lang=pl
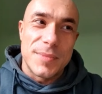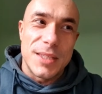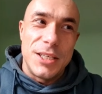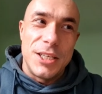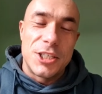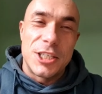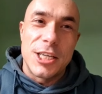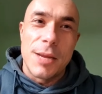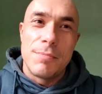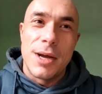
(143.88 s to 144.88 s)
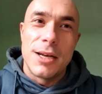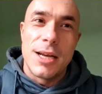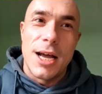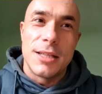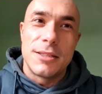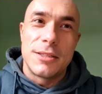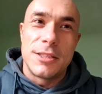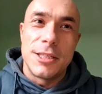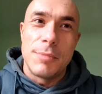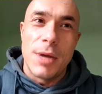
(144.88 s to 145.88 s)
nie trzeba na
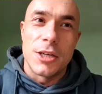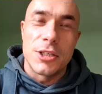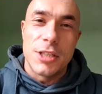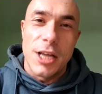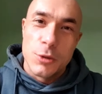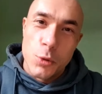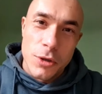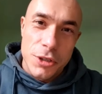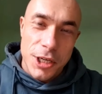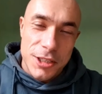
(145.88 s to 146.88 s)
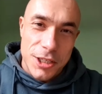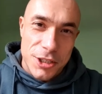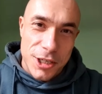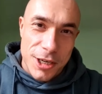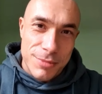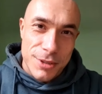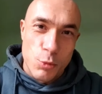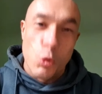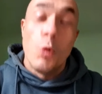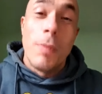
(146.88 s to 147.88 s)
tym aż tak długo siedzieć, żeby
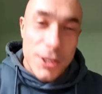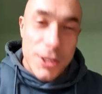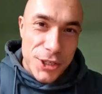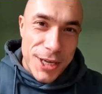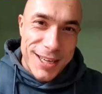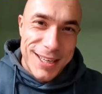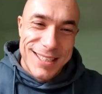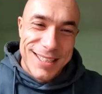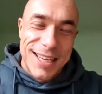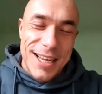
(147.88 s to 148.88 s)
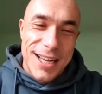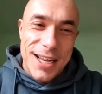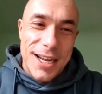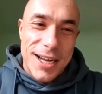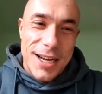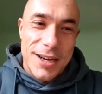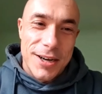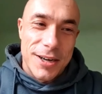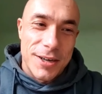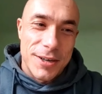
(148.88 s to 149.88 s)
dłubać mhm.
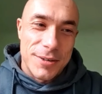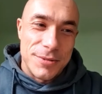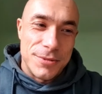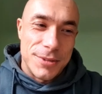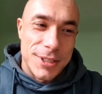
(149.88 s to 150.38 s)
E, w,